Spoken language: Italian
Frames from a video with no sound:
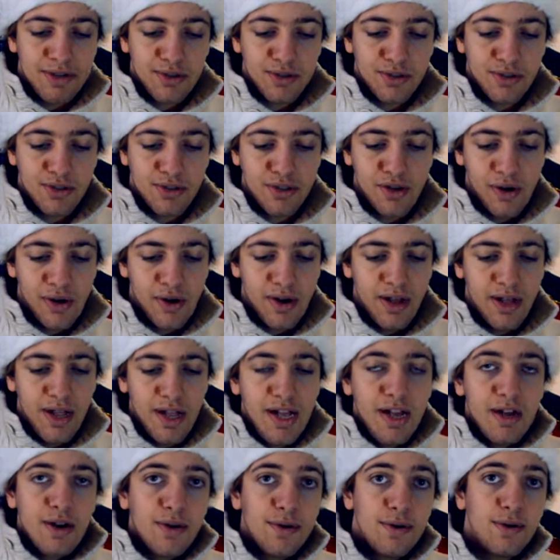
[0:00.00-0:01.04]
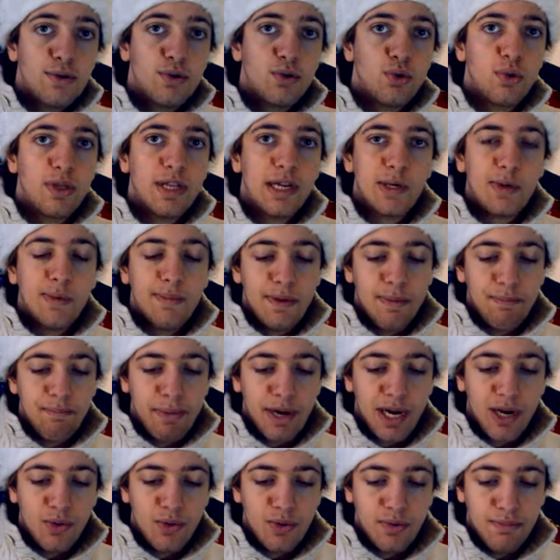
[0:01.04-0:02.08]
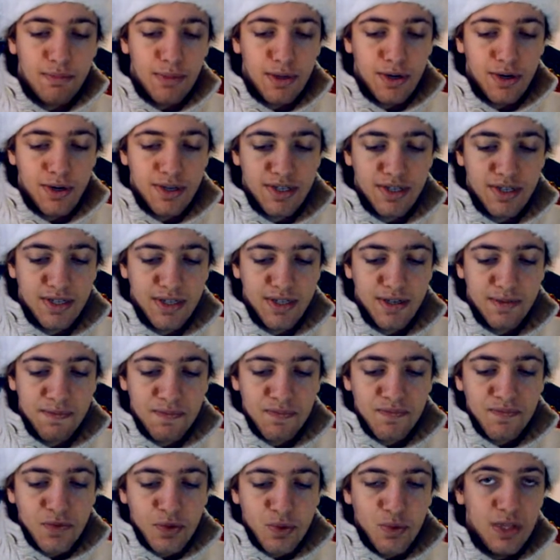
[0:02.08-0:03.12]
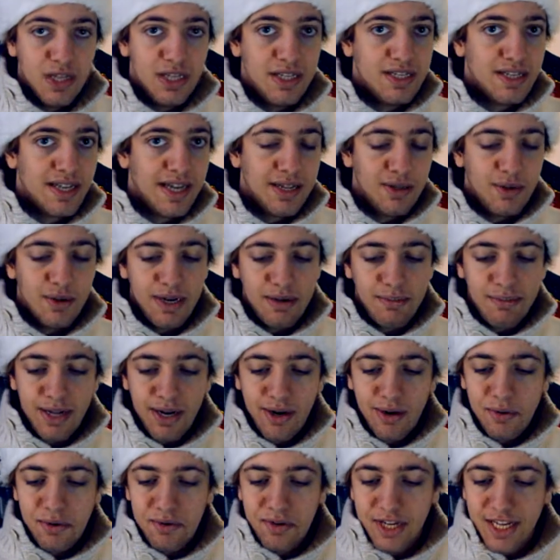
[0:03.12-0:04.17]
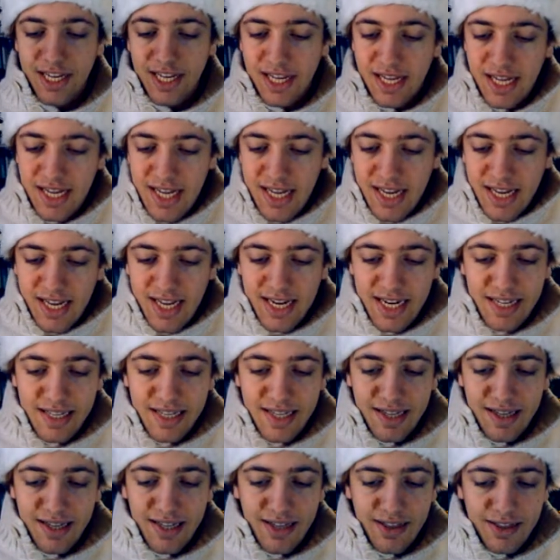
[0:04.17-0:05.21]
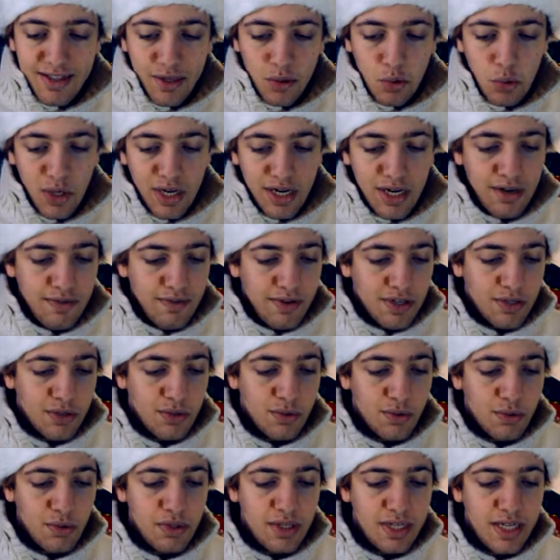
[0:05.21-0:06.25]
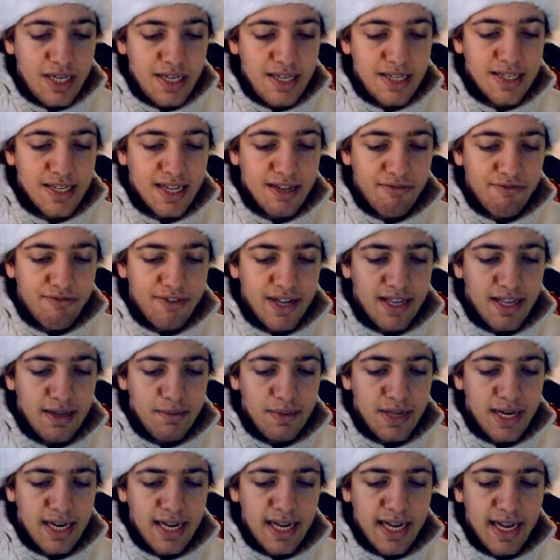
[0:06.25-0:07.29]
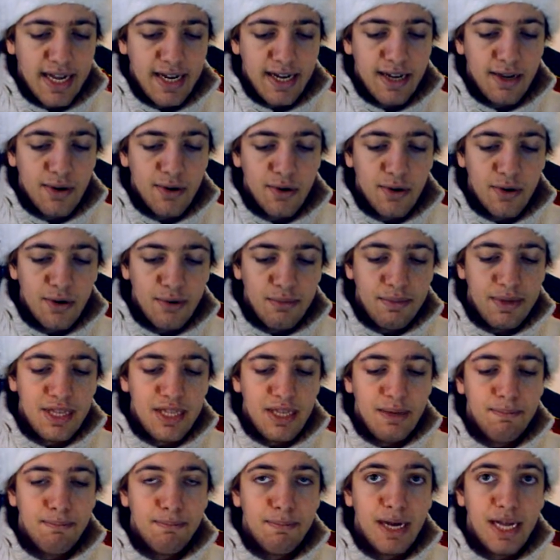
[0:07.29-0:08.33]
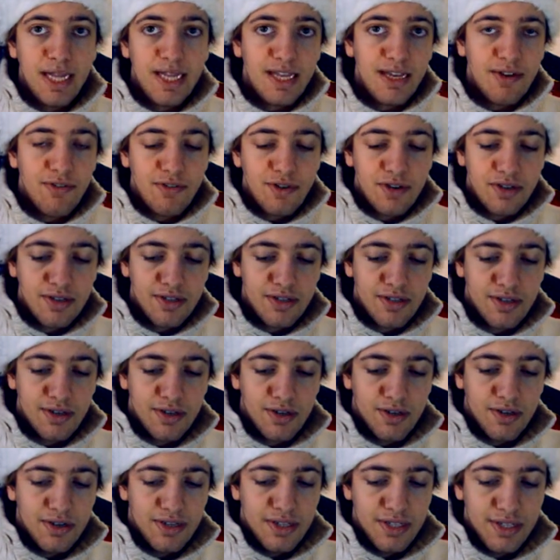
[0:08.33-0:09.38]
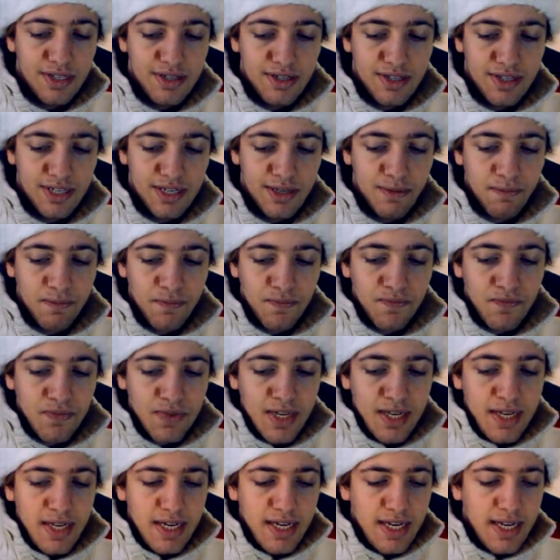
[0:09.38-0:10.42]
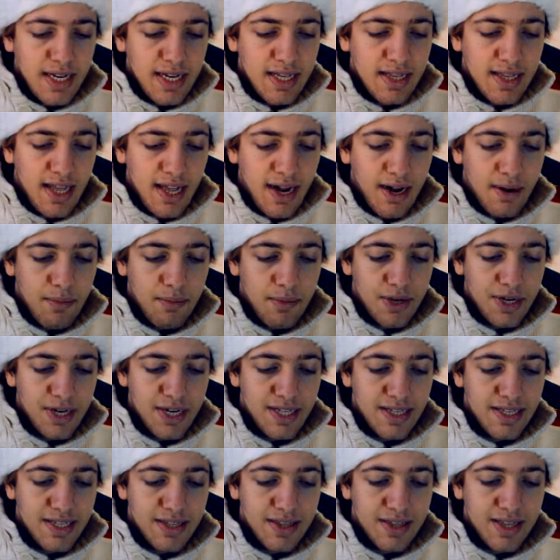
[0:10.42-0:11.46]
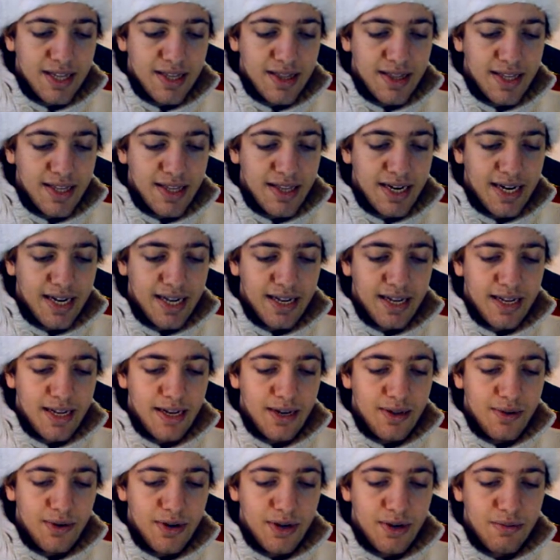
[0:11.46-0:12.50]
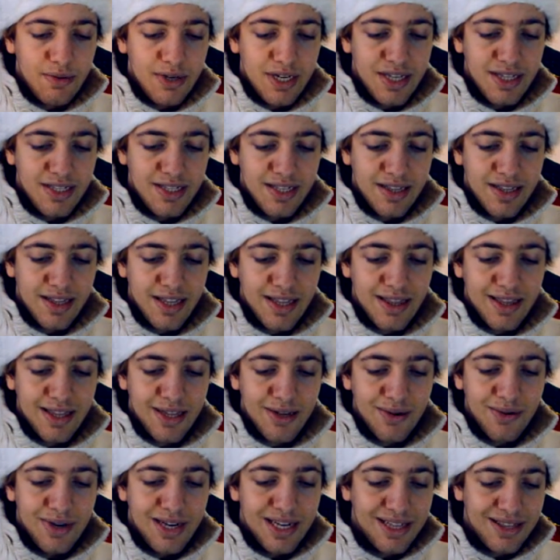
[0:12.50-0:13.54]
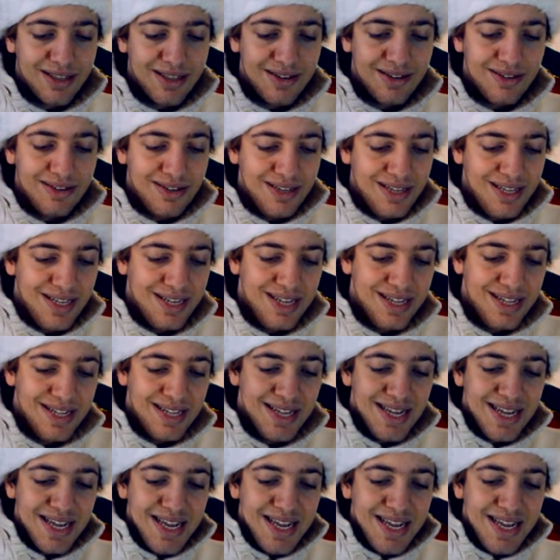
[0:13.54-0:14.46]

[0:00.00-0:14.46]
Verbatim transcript: console, conosciuta come Brown Box, quindi scatola marrone, che nel 72 arrivò su tutti gli scaffali americani col nome di Magnavox Odyssey. In Inghilterra poi nel 73, in Europa nel 74